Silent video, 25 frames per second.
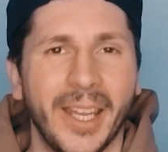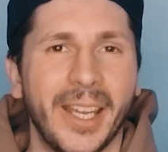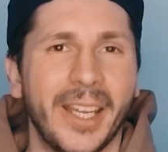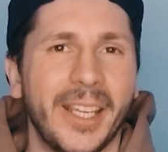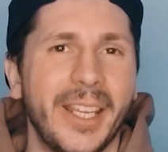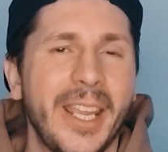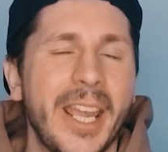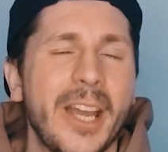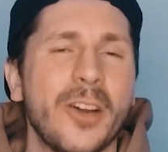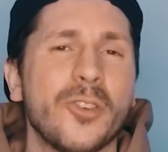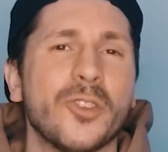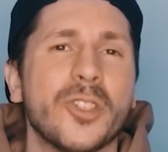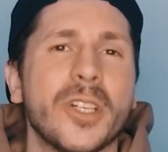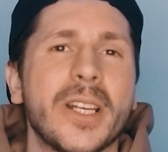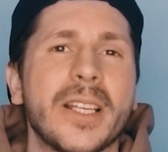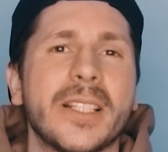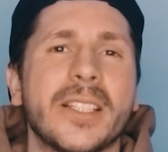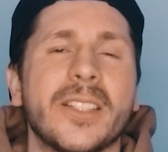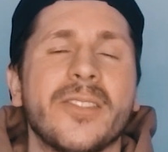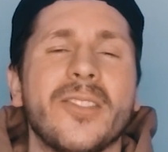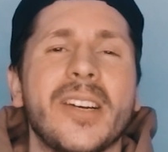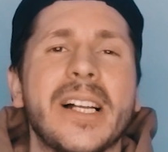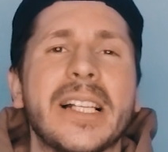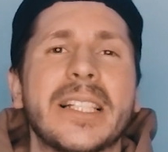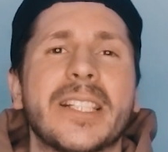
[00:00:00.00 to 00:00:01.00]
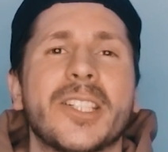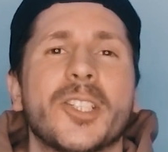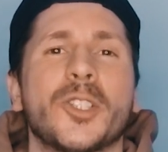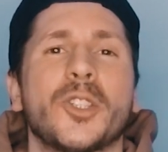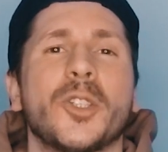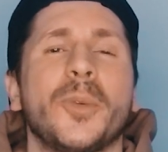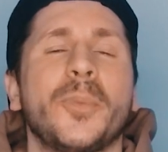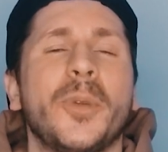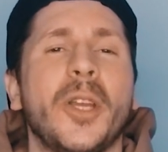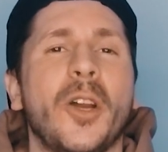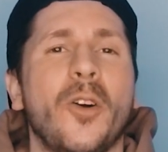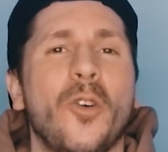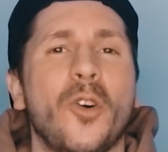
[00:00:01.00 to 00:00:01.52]
Я уже отзывался, что
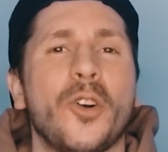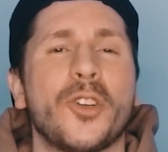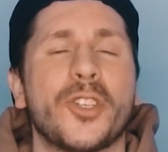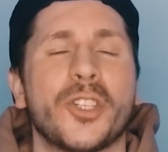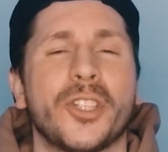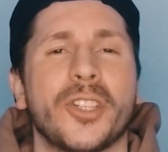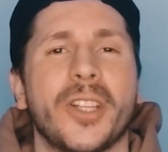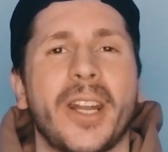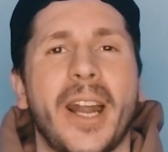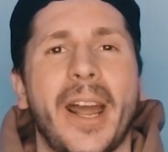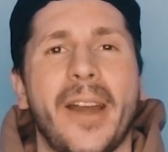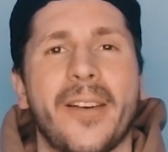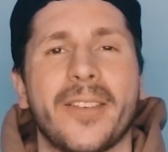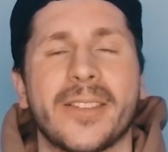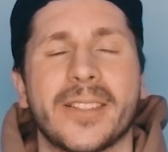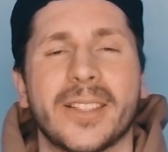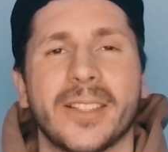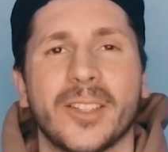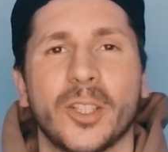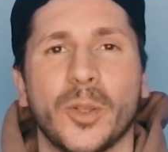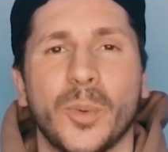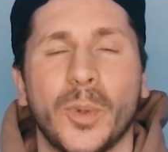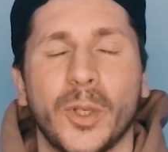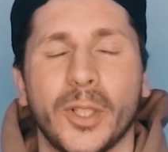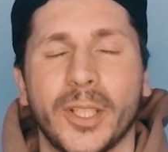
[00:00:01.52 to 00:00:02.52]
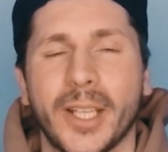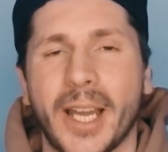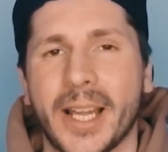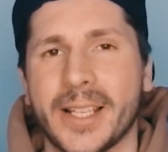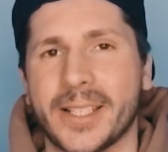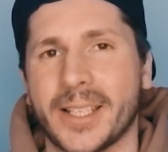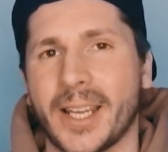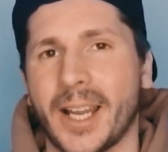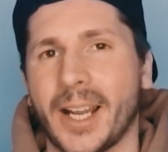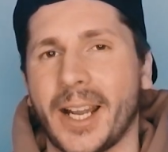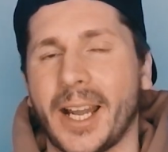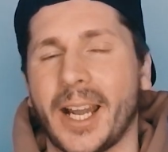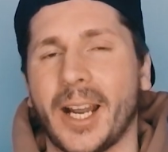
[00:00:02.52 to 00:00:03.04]
мне очень нравится наблюдать,
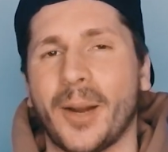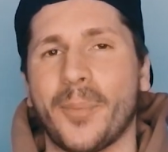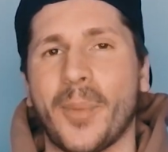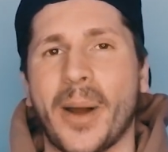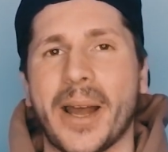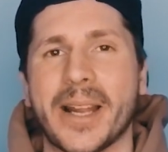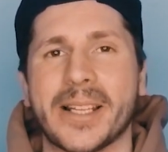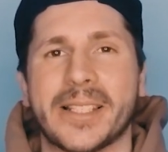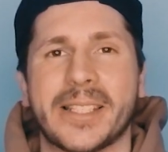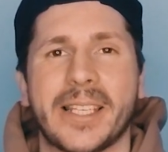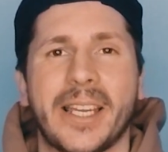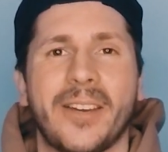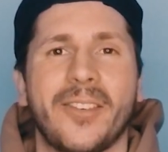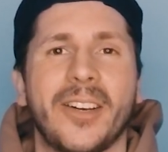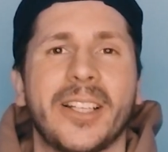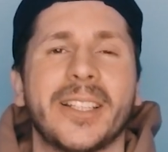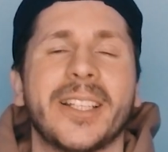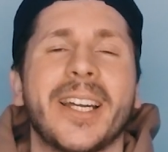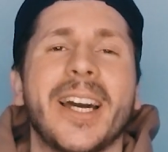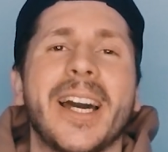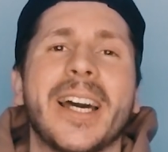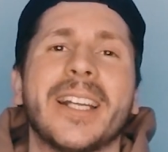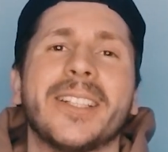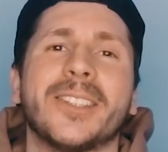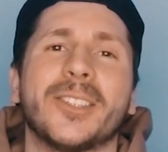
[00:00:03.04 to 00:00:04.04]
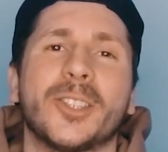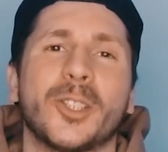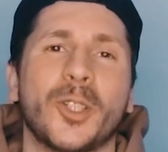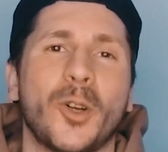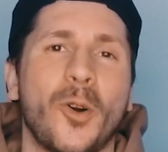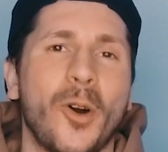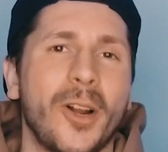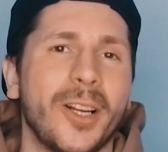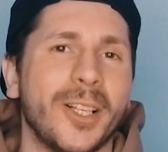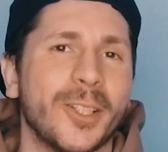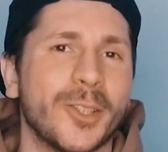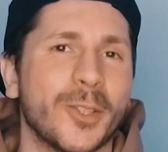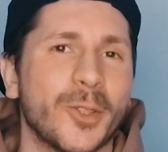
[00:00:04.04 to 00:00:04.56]
как Акбарс и Авангард
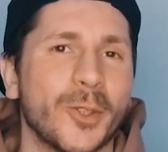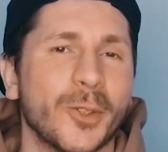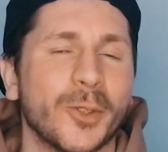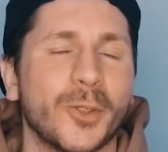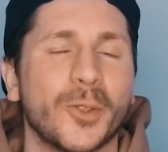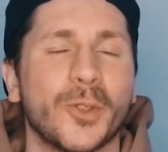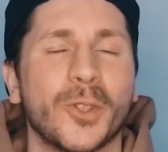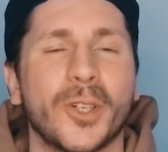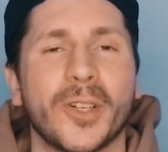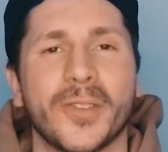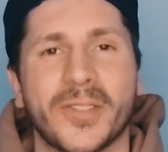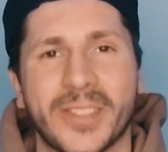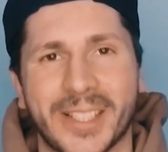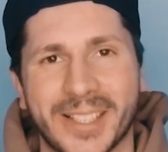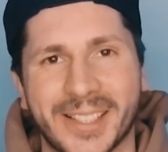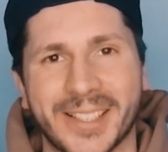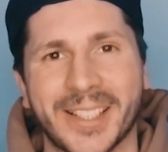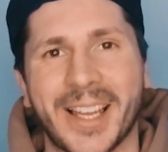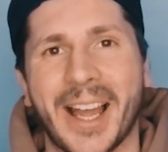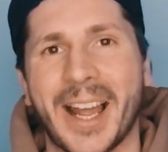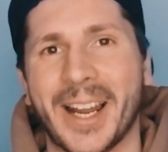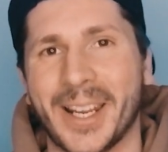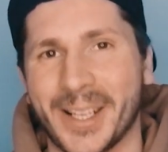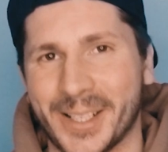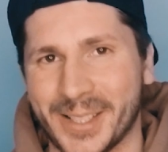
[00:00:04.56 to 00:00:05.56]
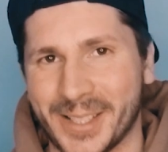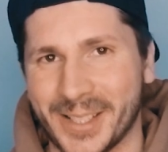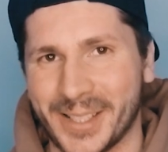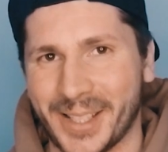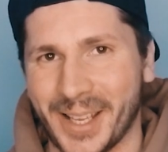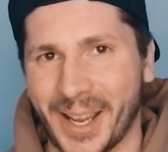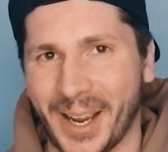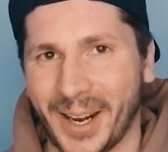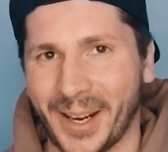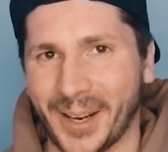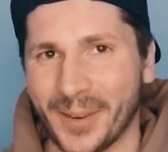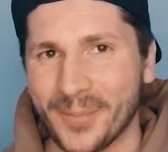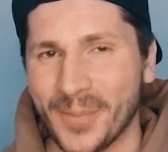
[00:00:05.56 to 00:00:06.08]
троллят друг друга в социальных
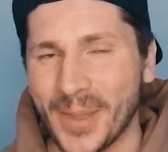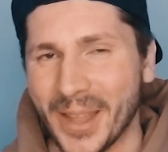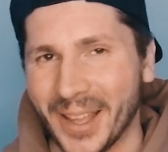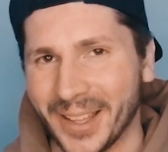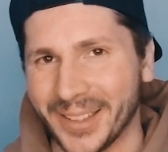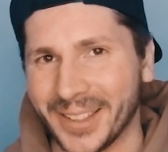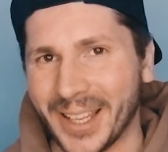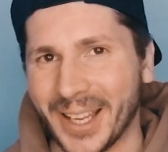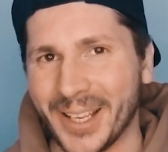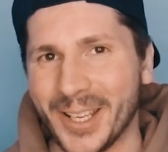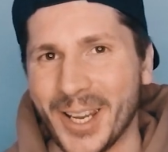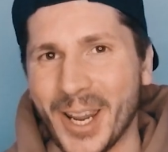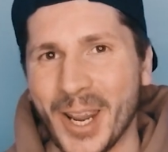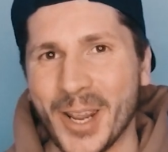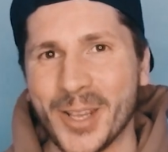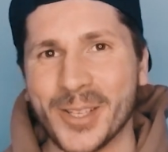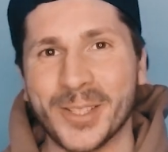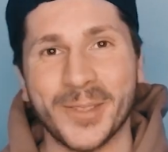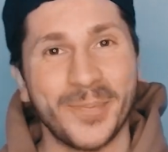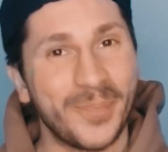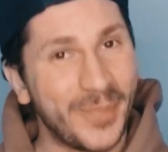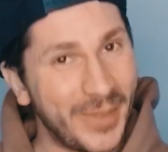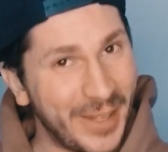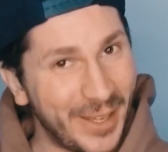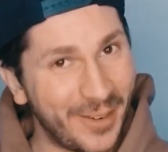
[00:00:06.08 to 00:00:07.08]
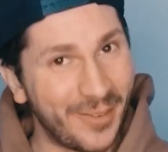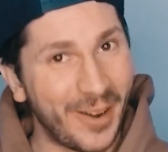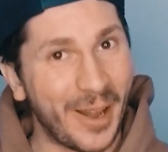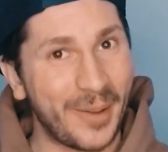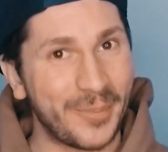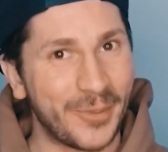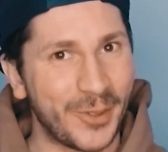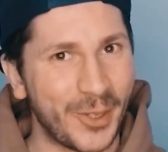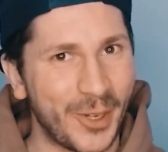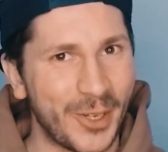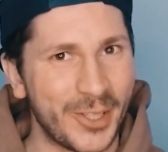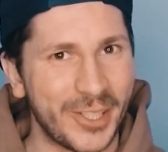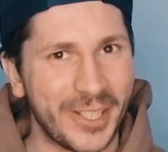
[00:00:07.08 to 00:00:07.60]
сетях. Надеюсь, и вам
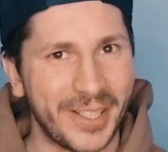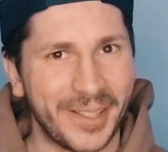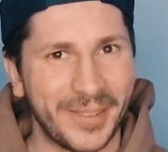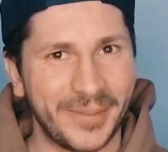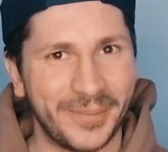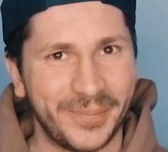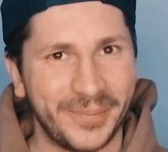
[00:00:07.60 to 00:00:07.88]
тоже.